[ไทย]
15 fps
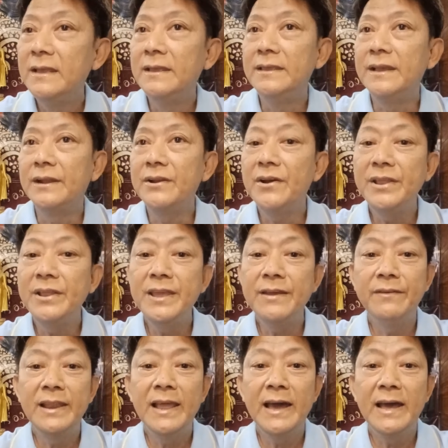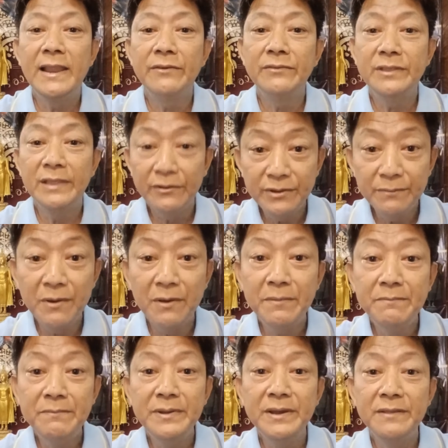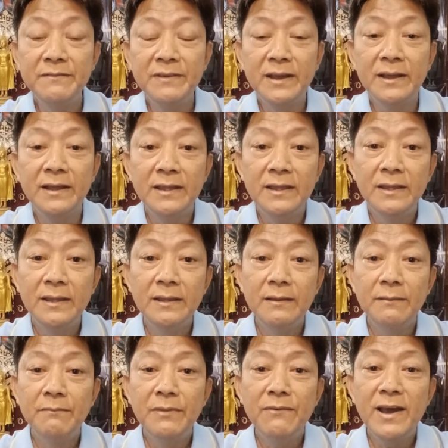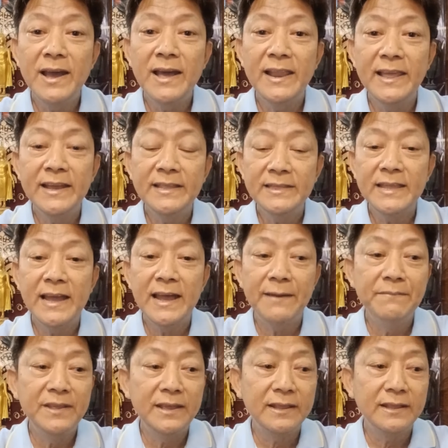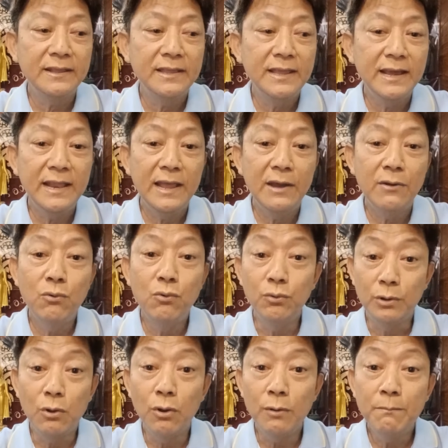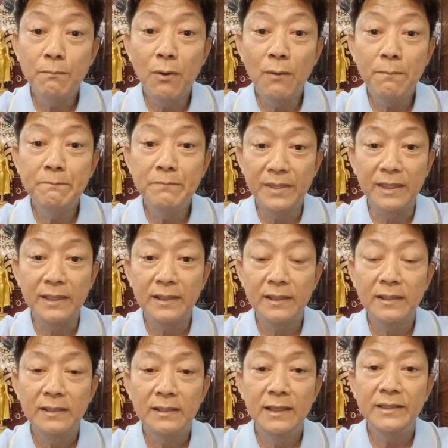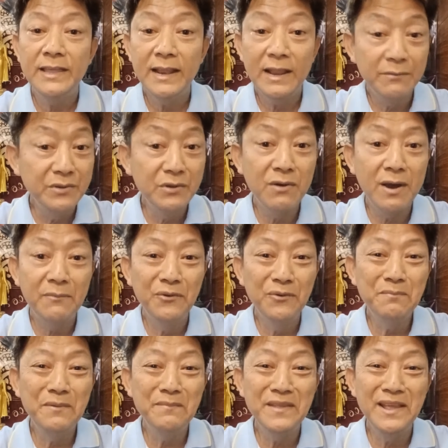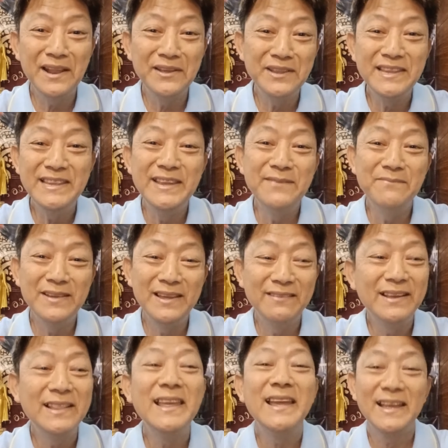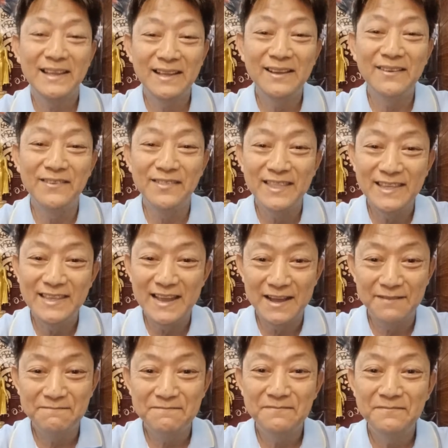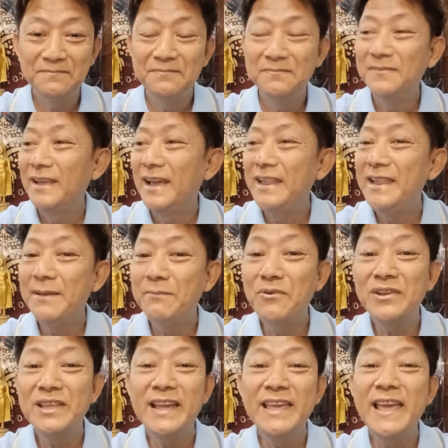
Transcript: อย่างน้อยเนี่ยเวลาเราเราจะบอกเพื่อนๆว่าไม่ว่าอะไรก็ตามเนี่ยถ้าเราขุดค้นพบแล้วถ้าเรามีความรู้ปุ๊บเนี่ยเราจะยิ้มเลยว่าเนี่ยของสยามไอเนี่ยพวกอย่าง